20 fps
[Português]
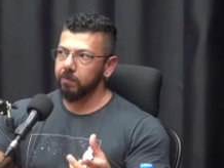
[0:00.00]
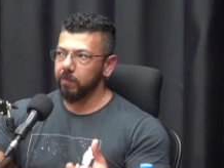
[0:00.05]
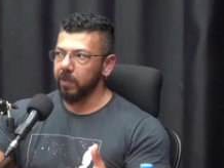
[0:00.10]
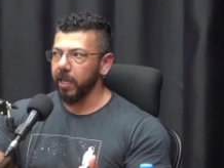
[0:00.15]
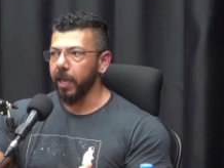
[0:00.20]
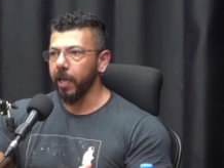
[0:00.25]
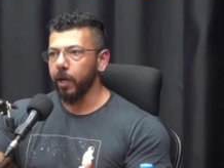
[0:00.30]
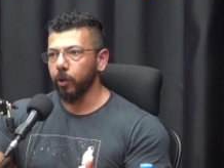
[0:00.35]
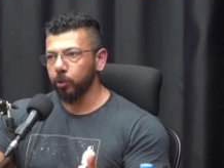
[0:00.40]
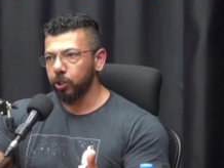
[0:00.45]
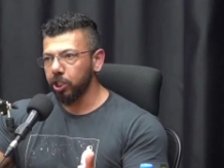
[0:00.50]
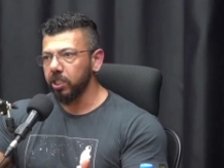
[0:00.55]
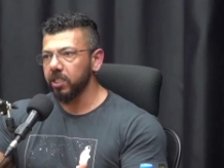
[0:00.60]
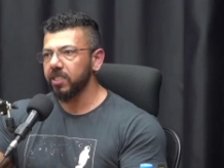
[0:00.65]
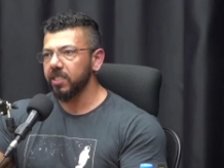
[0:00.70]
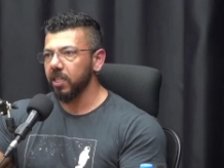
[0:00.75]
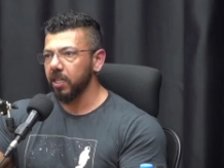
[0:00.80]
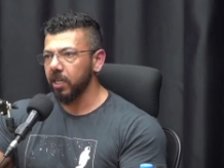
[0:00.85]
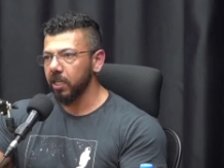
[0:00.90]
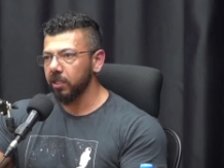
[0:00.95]
é
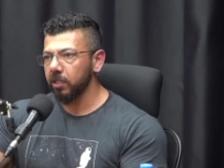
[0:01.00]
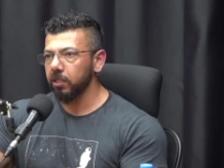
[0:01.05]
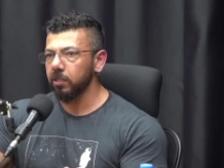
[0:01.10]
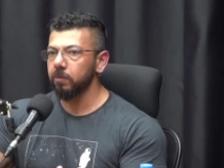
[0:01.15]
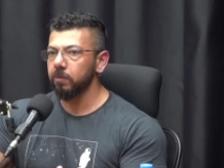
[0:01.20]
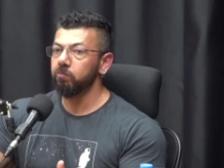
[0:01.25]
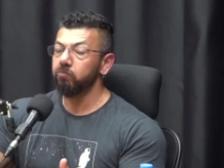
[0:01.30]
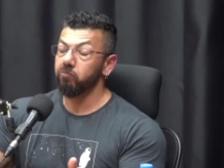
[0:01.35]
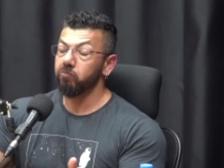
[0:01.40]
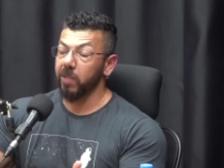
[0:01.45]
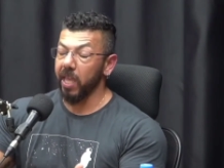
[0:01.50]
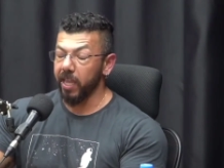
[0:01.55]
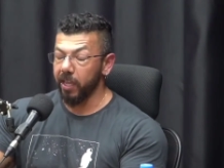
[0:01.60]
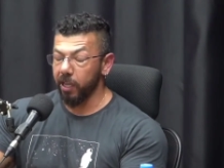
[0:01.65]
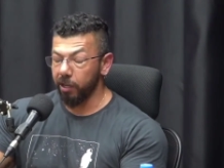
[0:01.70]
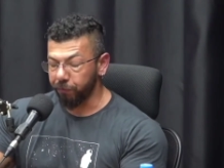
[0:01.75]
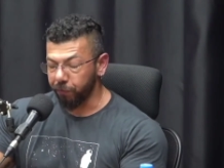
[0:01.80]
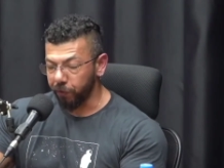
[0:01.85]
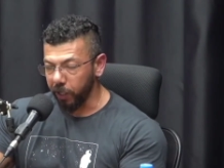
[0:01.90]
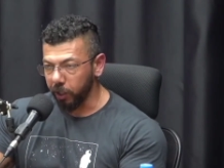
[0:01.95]
utilizada, tem
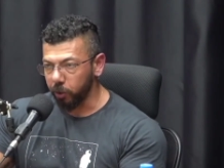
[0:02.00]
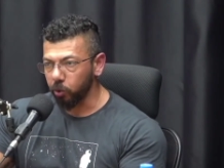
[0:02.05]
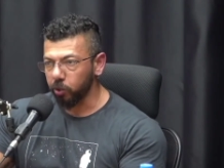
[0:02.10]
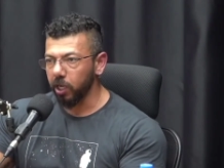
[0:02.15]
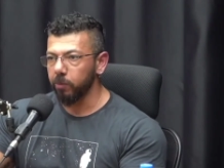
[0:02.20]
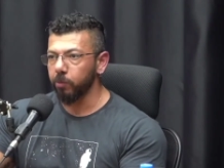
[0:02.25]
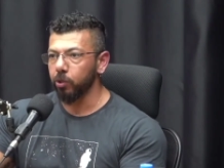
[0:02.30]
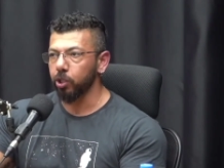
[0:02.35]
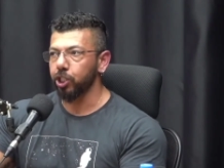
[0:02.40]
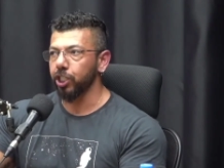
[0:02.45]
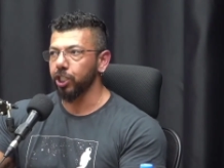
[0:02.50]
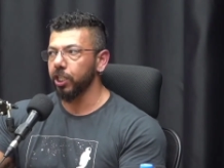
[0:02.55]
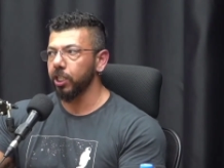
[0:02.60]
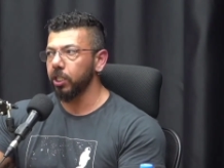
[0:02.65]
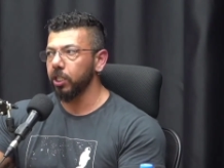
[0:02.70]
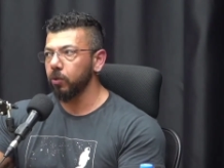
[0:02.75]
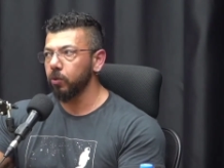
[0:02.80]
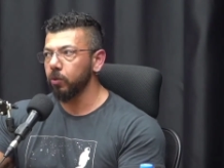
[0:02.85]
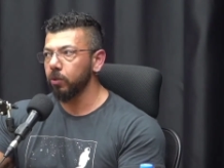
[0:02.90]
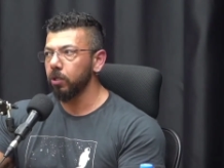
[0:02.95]
efeito
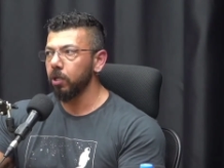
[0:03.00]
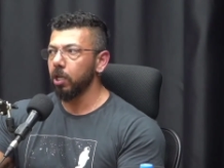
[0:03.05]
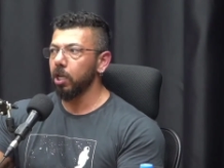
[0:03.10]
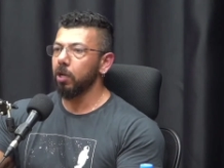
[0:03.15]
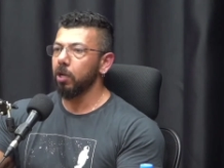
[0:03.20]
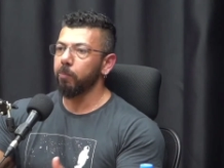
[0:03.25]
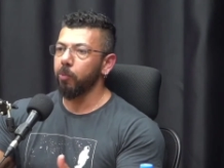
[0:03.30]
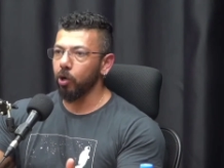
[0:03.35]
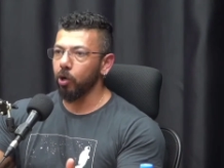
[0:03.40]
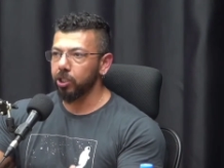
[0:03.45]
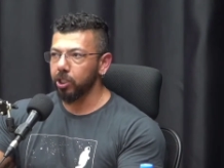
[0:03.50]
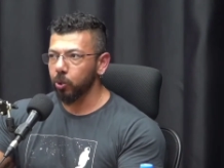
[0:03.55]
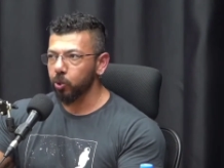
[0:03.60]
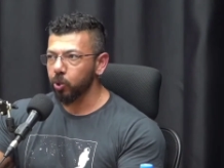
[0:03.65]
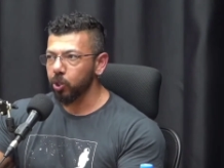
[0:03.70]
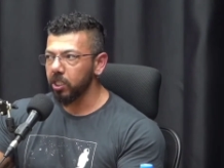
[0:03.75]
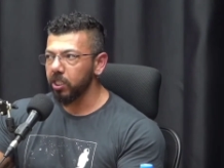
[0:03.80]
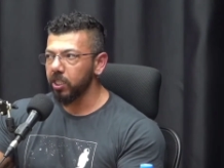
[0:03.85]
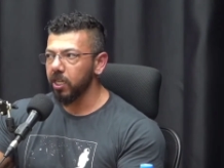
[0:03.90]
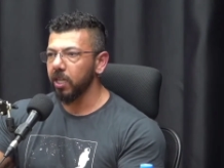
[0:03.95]
termogênico, pode
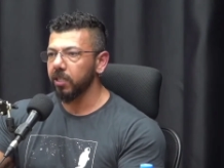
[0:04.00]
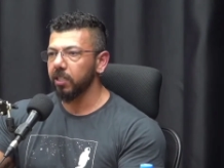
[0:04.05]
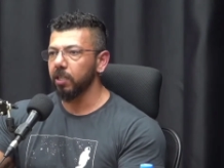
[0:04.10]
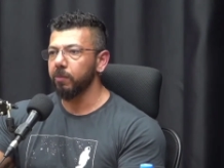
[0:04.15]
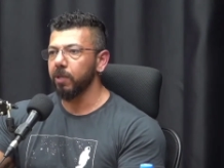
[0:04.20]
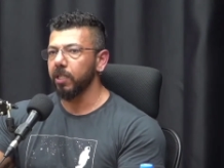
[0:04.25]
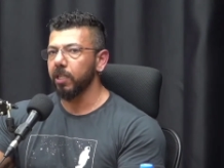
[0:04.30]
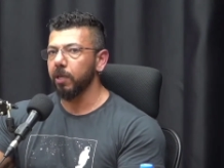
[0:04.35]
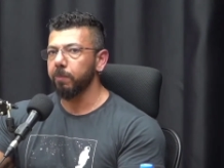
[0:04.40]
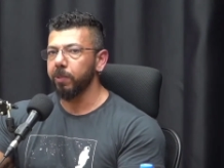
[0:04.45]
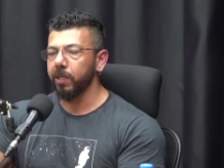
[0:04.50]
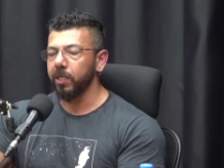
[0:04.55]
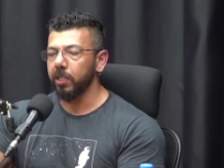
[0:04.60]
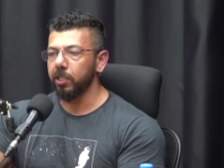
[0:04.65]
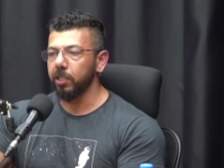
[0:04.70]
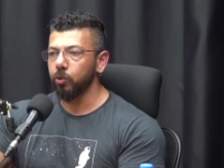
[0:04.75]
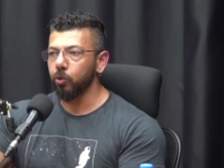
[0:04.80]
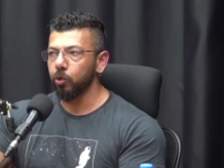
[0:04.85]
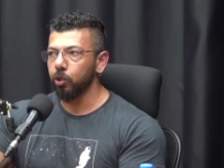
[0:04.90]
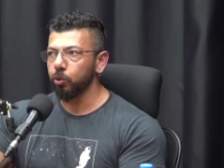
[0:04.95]
auxiliar também na perda
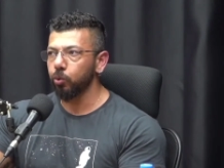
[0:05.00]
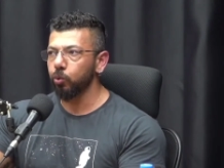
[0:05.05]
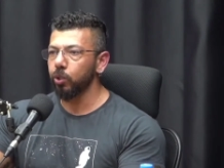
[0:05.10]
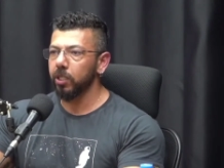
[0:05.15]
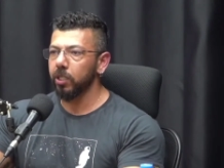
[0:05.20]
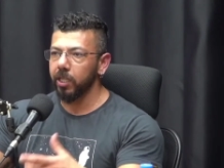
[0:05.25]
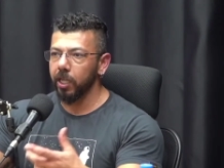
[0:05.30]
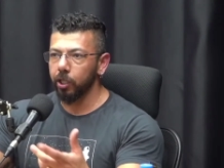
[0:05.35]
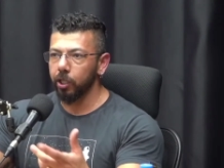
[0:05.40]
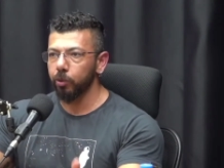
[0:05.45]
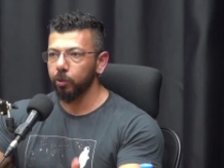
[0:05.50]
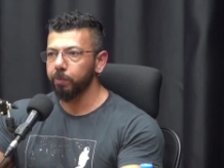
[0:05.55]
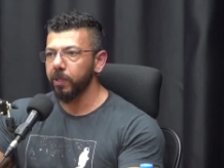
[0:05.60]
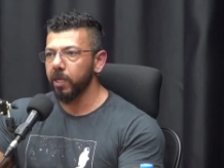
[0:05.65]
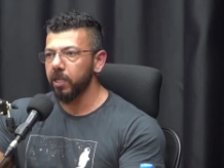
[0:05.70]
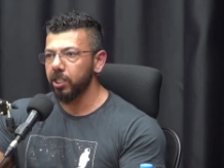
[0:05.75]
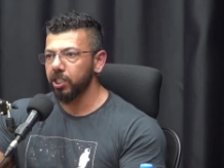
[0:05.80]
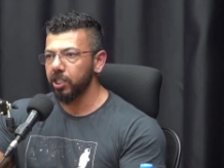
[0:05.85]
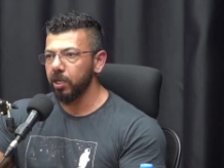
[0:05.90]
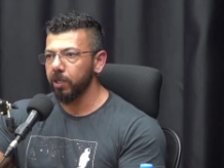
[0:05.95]
de gordura dentro do
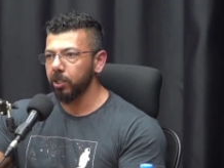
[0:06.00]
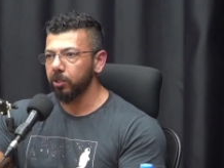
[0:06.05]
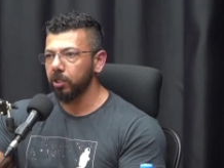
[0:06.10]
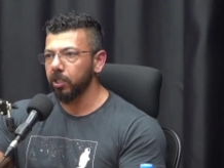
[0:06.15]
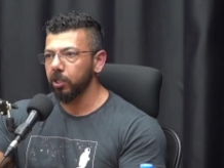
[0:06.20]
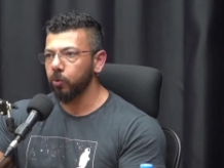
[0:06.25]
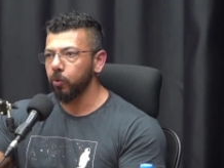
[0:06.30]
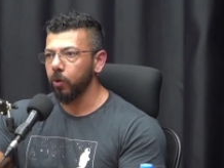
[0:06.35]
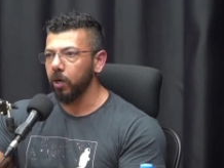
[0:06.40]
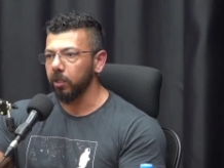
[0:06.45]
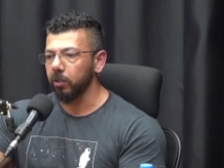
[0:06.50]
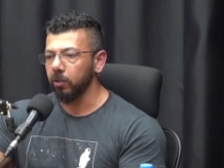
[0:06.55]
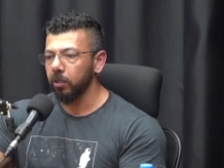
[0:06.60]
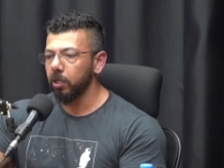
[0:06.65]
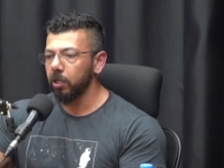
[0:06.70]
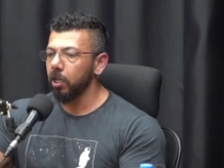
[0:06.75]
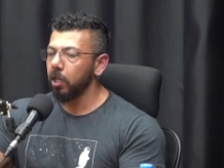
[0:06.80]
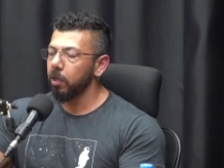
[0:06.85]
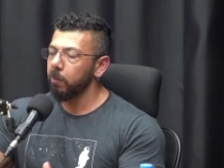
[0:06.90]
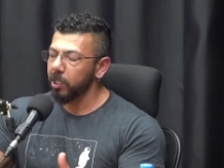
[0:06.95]
planejamento adequado.
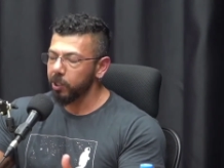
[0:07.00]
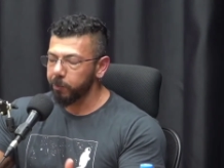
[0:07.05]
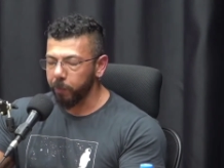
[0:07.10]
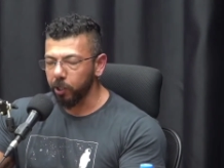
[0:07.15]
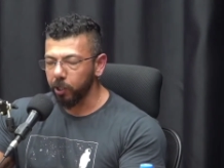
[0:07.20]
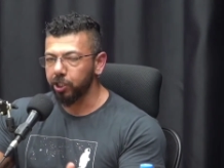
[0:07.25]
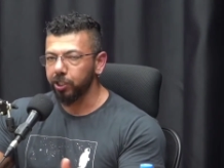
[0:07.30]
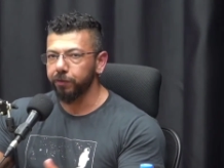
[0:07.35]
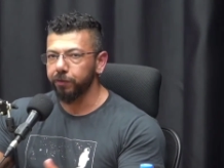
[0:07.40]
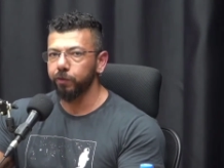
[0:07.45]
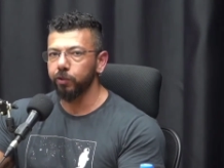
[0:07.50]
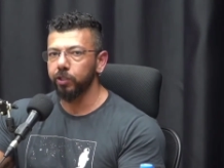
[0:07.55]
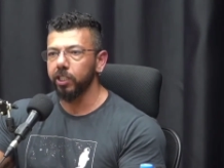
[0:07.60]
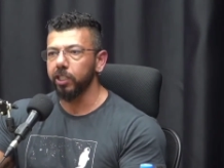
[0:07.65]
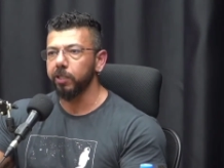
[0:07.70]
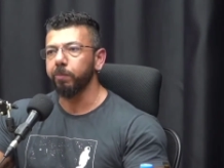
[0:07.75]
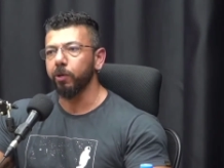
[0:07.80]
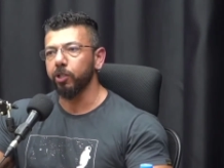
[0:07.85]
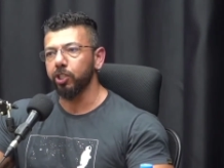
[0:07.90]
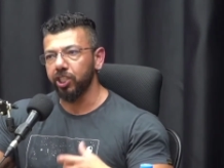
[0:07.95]
Mas pode te
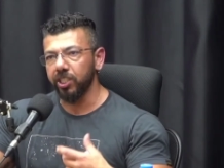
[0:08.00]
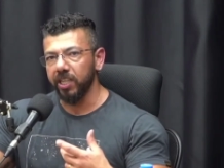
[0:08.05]
fuder, pode te dar